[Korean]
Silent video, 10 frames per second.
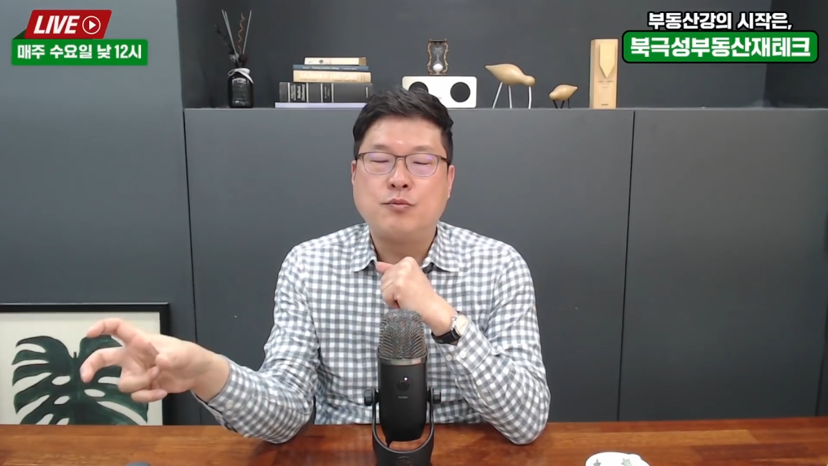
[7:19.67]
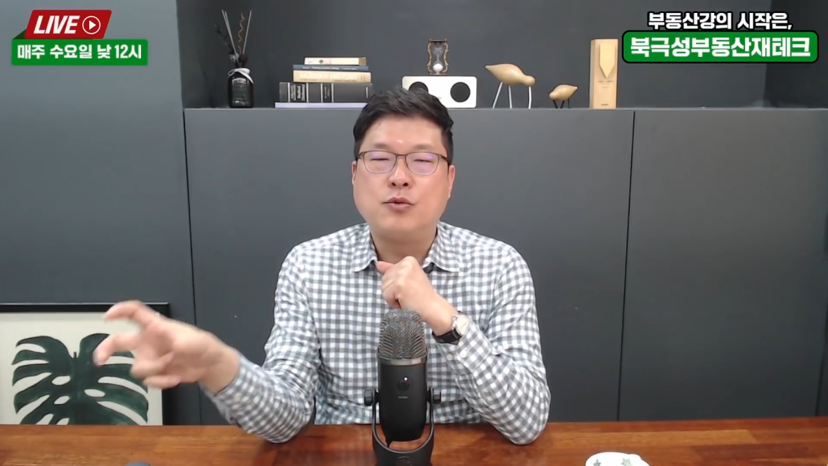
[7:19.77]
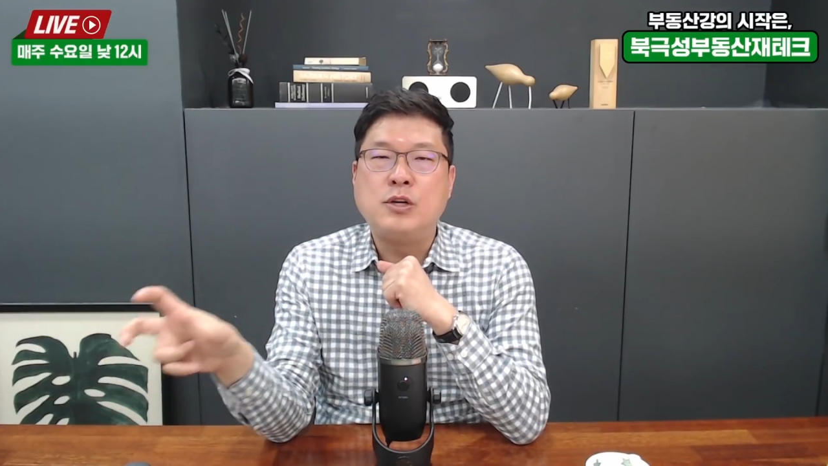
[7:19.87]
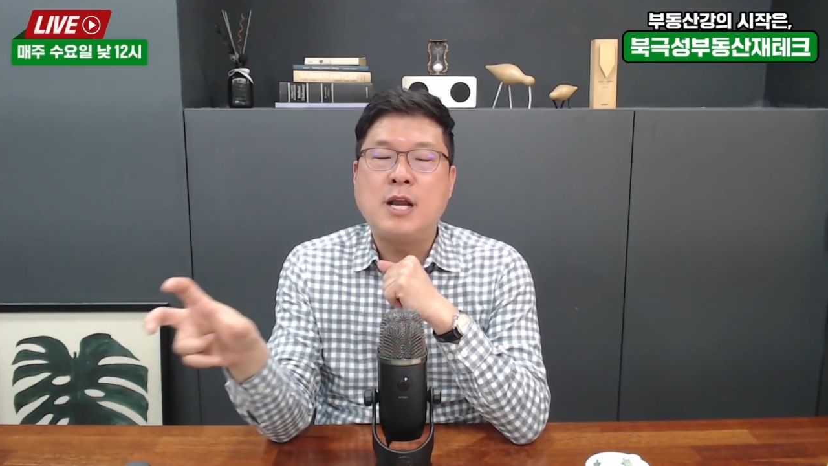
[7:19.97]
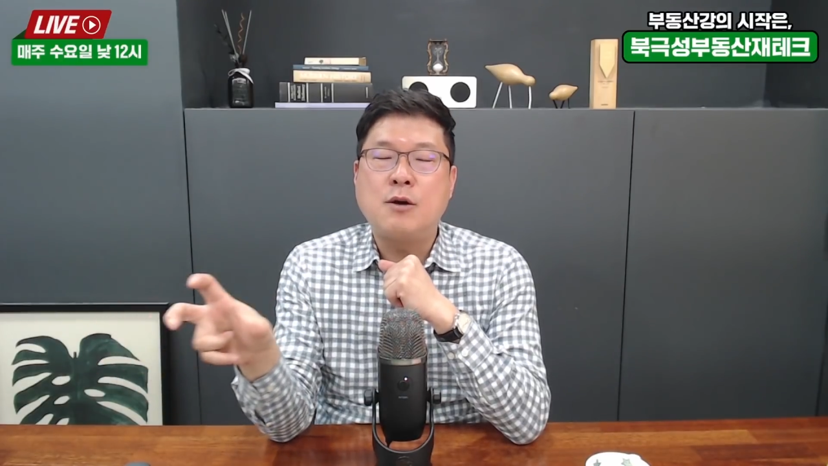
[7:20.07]

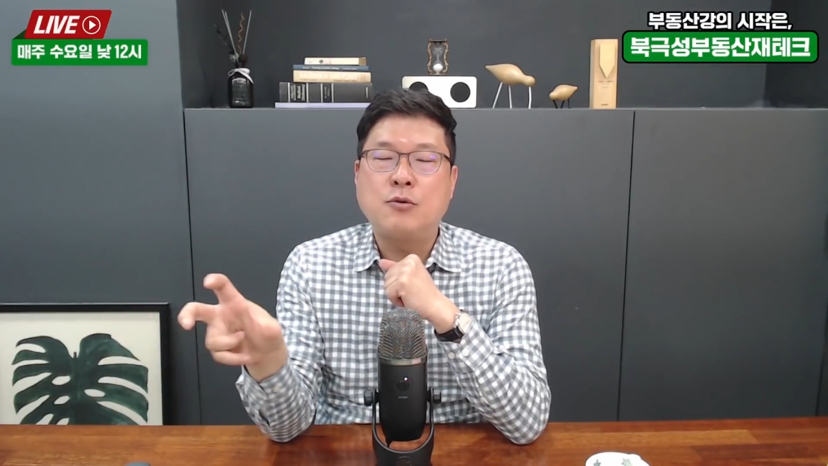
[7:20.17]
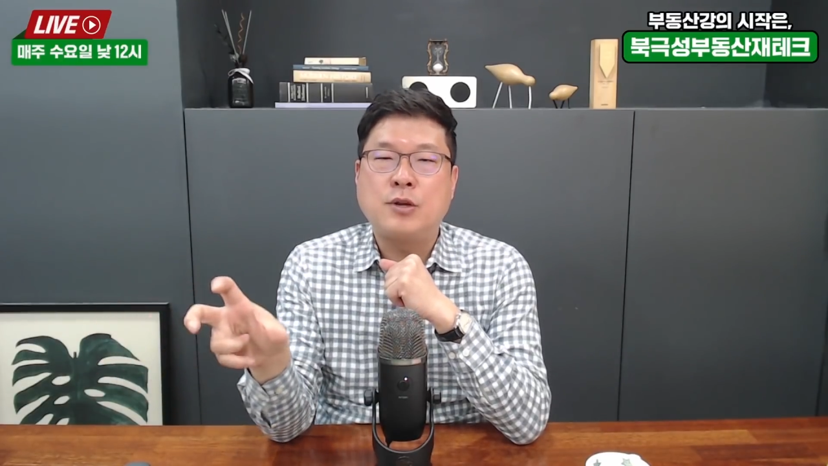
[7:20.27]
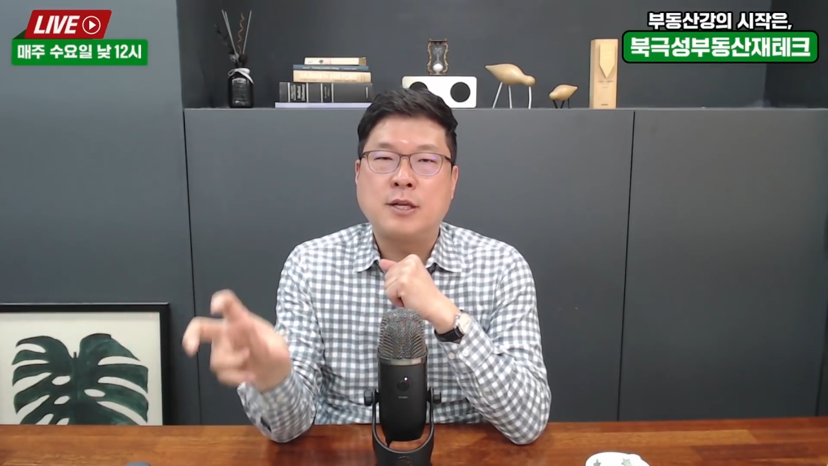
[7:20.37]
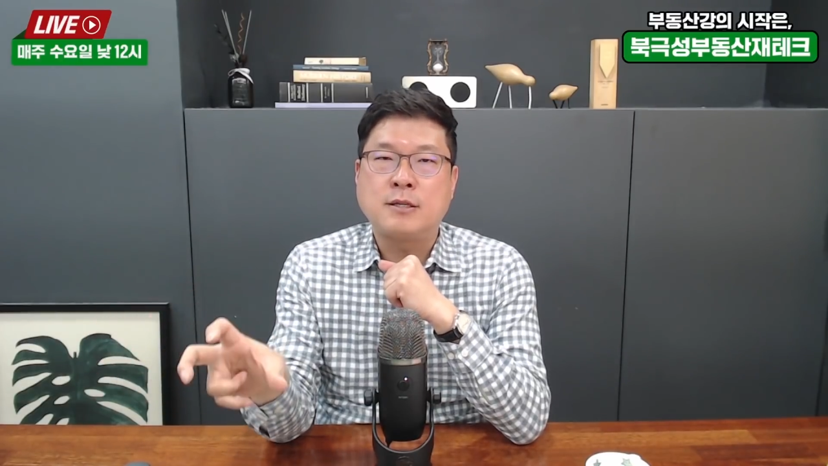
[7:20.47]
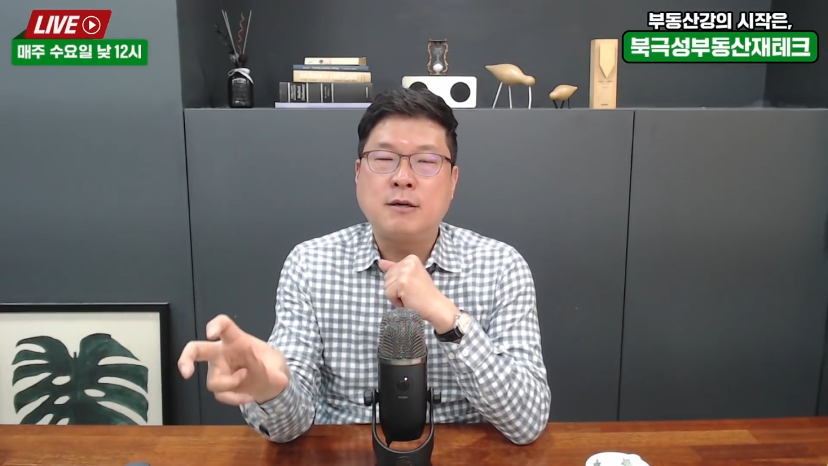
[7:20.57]
물량으로
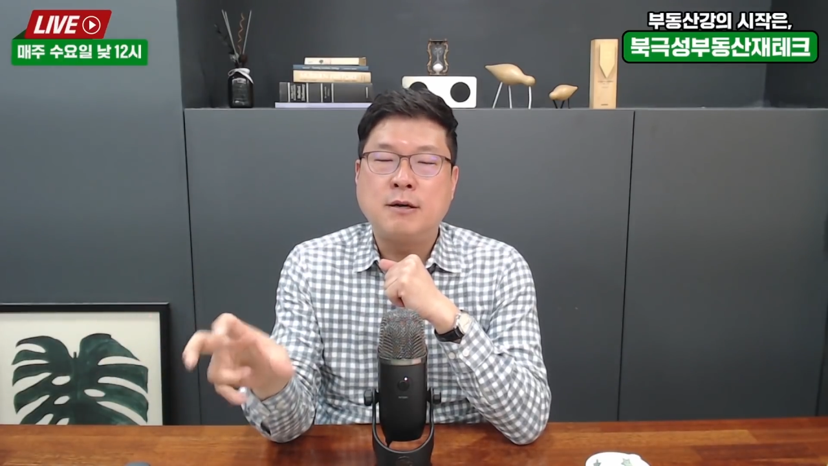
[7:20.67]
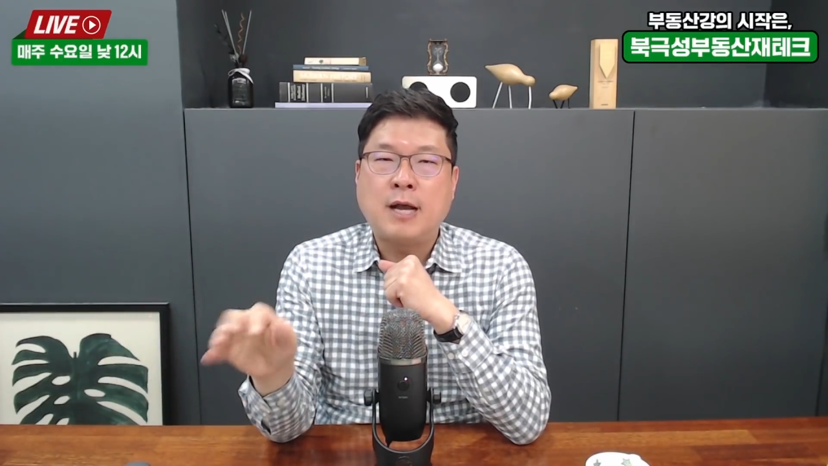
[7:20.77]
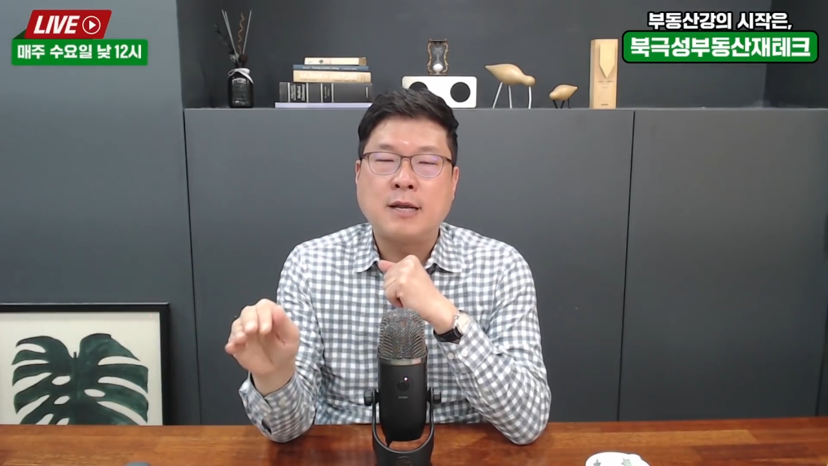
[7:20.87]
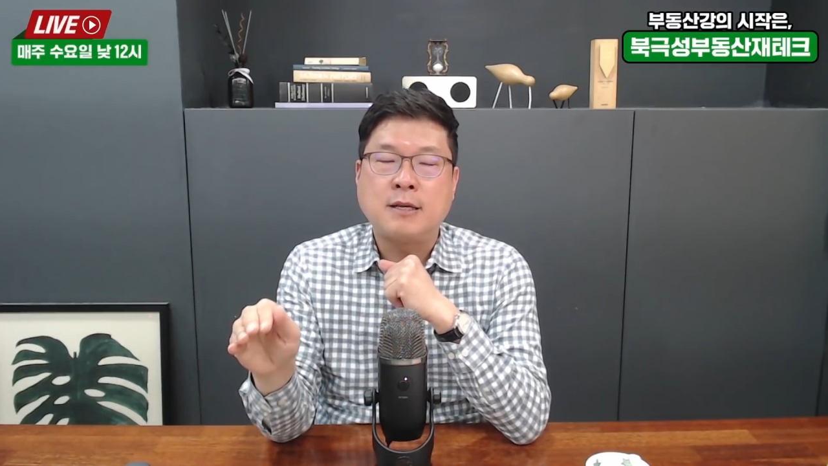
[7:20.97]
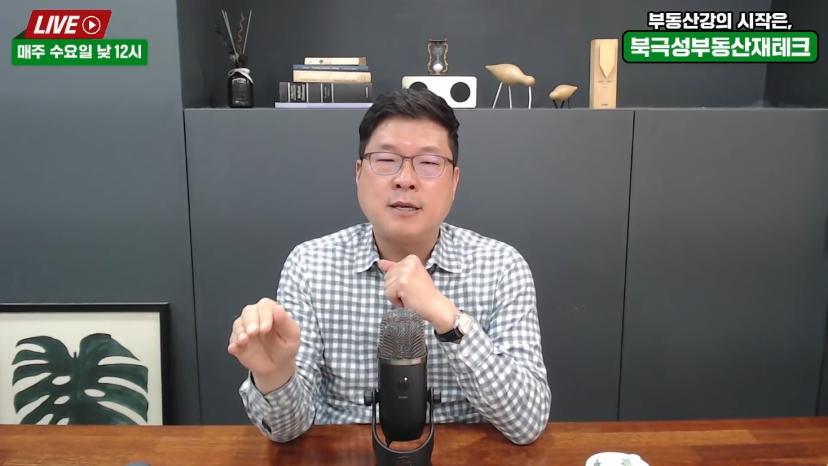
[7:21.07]
인해서
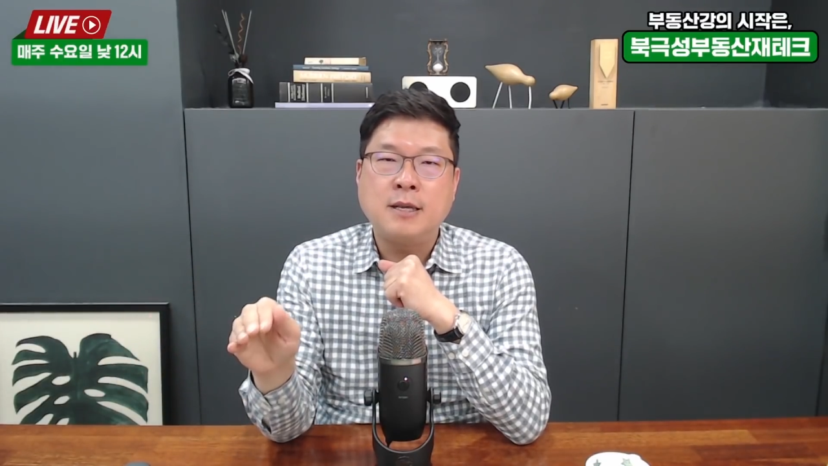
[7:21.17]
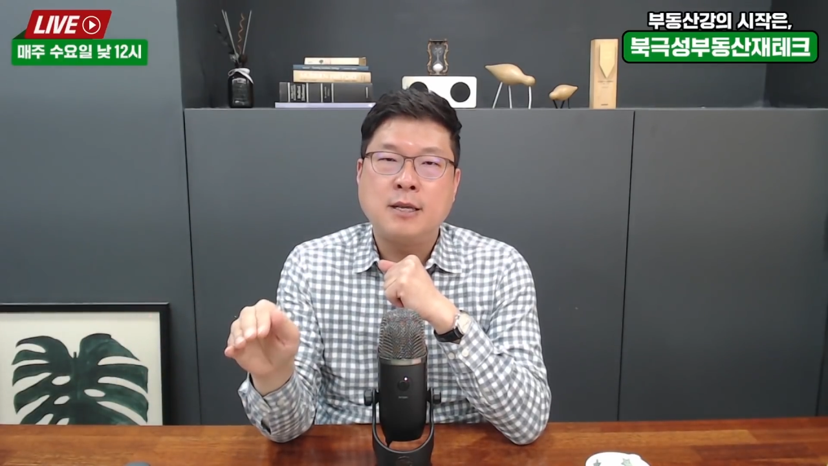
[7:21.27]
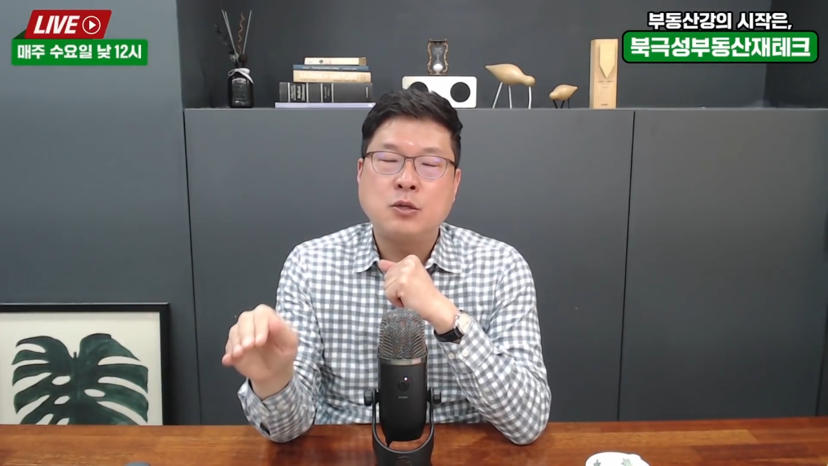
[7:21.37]
가격이